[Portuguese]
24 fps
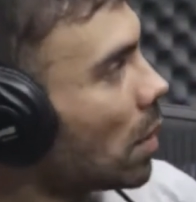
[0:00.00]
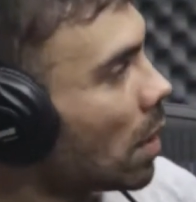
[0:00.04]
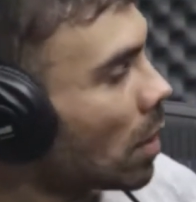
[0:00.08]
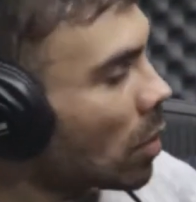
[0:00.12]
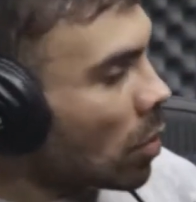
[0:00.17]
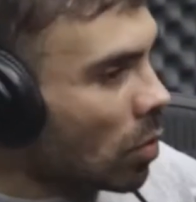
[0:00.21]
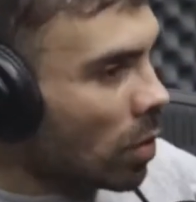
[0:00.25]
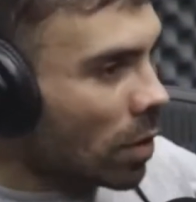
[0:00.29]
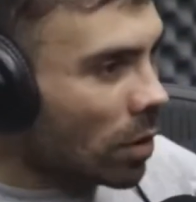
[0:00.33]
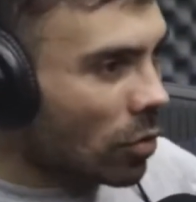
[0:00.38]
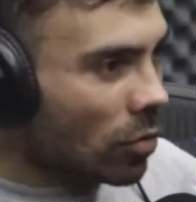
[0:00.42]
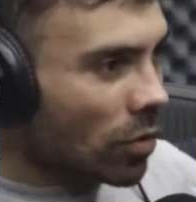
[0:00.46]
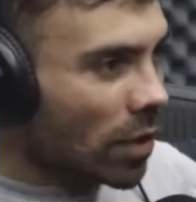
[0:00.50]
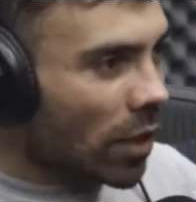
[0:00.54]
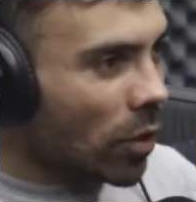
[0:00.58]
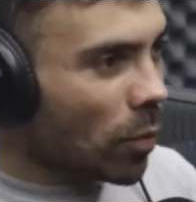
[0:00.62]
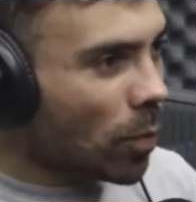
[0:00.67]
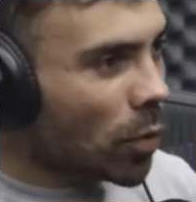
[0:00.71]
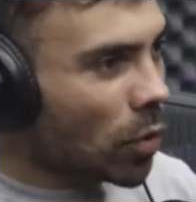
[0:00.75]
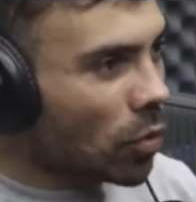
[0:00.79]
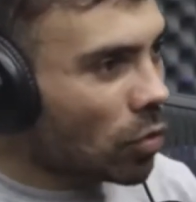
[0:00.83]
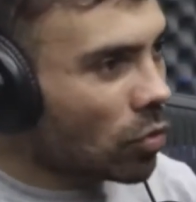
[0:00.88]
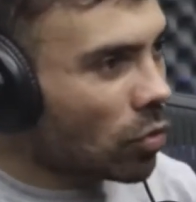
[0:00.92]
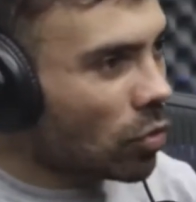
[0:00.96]
Quando tem o
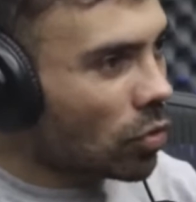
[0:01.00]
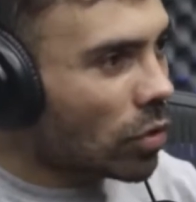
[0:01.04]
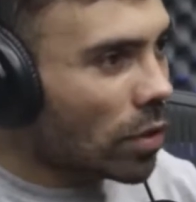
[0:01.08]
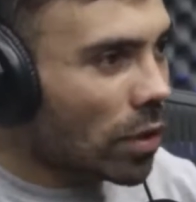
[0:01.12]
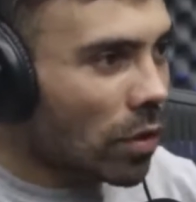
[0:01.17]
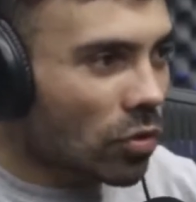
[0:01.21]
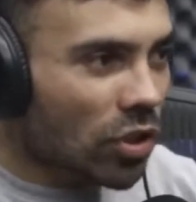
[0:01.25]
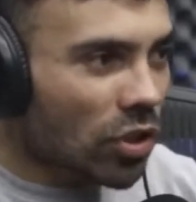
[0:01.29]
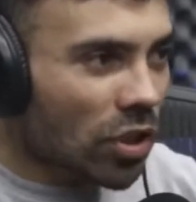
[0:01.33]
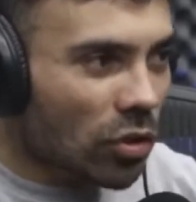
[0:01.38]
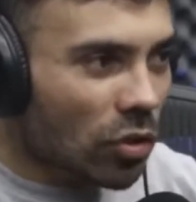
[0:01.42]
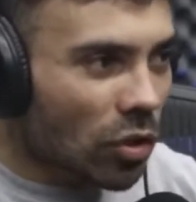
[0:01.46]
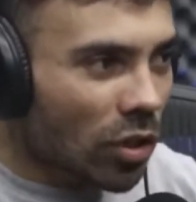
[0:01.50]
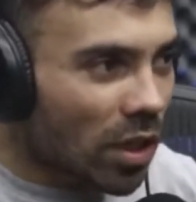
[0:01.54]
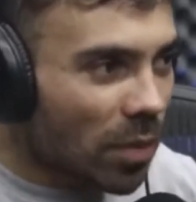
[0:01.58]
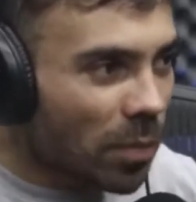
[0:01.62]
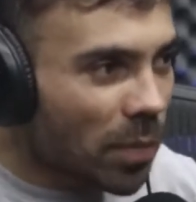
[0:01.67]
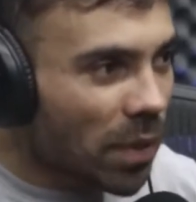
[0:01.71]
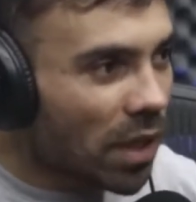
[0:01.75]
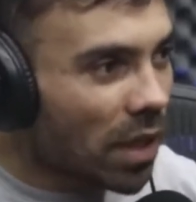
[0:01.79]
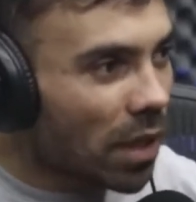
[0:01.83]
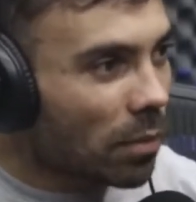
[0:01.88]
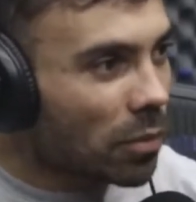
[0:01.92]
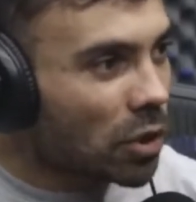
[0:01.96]
produto, não se torna
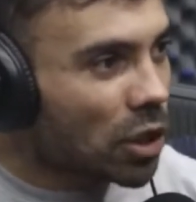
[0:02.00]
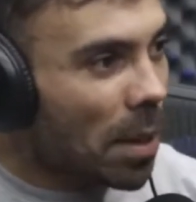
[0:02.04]
pirâmide.